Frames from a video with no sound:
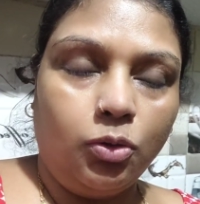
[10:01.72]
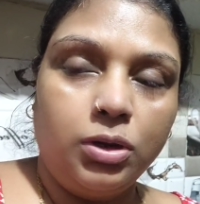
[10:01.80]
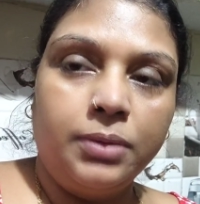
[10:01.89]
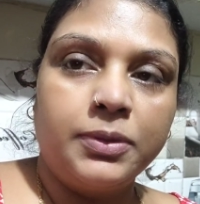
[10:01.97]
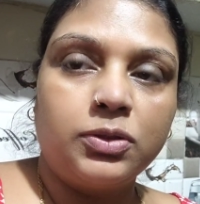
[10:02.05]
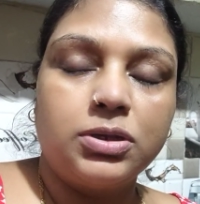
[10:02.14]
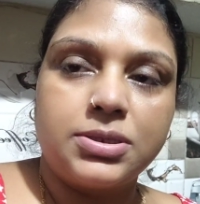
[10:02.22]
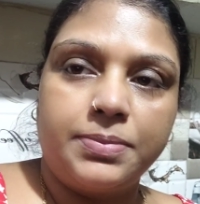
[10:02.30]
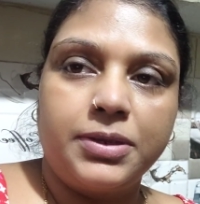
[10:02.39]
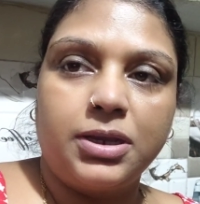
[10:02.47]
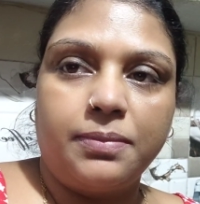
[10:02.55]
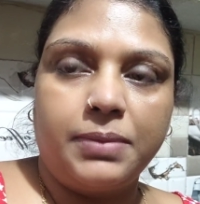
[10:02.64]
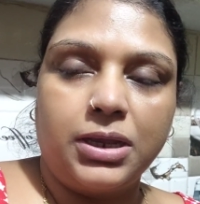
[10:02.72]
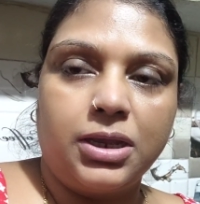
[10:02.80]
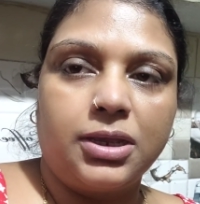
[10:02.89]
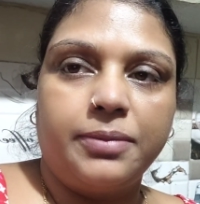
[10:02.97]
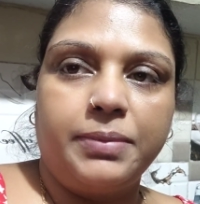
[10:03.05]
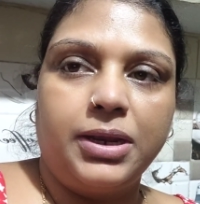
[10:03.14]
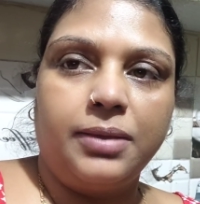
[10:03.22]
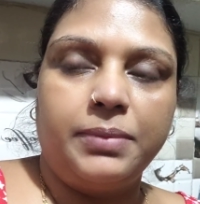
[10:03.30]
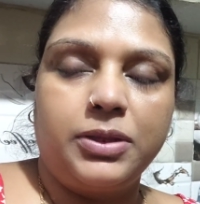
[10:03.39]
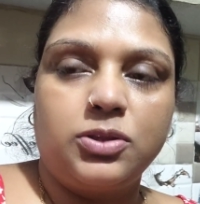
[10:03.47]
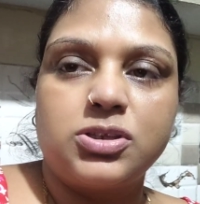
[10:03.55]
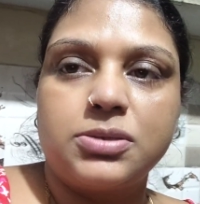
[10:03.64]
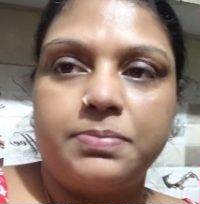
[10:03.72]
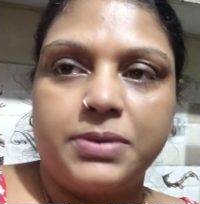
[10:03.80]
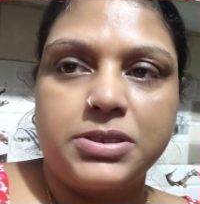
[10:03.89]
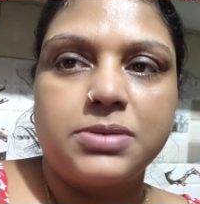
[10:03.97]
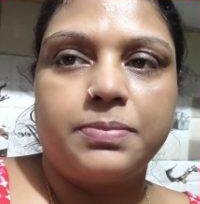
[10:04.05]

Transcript: होली में तो ऐसे भी कम आएगा कि मेरे में तो सिंपल